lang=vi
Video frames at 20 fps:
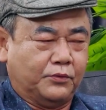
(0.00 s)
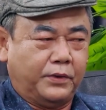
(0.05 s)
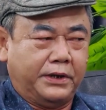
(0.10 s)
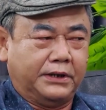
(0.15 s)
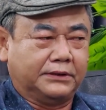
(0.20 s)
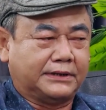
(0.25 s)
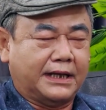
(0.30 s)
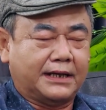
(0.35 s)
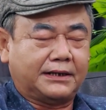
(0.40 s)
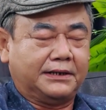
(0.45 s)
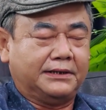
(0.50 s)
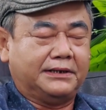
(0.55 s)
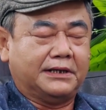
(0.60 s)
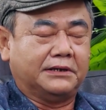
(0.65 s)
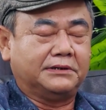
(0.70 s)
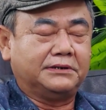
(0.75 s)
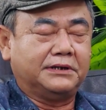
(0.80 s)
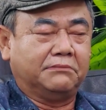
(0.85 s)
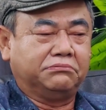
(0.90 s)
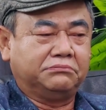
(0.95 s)
thì nguyên tắc là
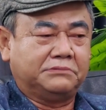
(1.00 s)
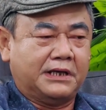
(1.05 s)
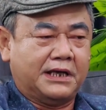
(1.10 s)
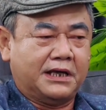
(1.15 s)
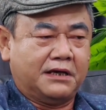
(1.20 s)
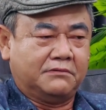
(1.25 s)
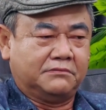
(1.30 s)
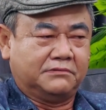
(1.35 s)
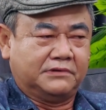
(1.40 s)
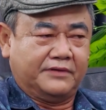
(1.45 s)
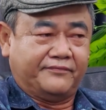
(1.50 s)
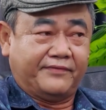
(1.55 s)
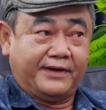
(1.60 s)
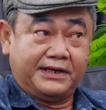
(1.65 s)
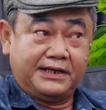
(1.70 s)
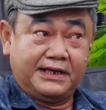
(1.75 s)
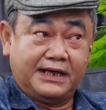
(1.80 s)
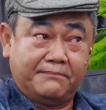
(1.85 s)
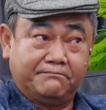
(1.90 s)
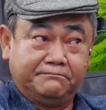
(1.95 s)
vẫn giống nhau, là
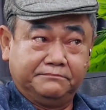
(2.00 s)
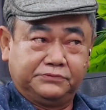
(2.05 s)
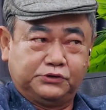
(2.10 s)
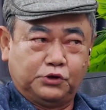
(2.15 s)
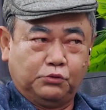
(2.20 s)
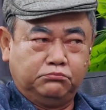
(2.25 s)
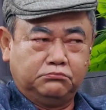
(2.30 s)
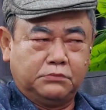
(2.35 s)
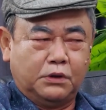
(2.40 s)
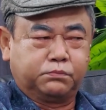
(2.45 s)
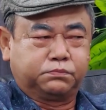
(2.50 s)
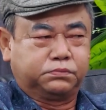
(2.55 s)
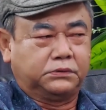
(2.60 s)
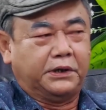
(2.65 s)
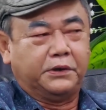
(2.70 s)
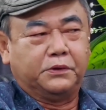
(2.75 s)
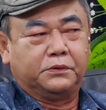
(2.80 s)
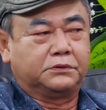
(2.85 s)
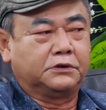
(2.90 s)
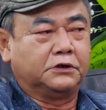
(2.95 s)
phải nhắm trúng mục
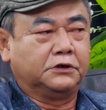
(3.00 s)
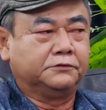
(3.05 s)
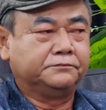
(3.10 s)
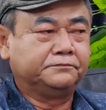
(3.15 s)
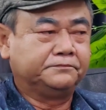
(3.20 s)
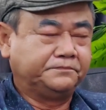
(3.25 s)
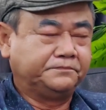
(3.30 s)
tiêu thôi.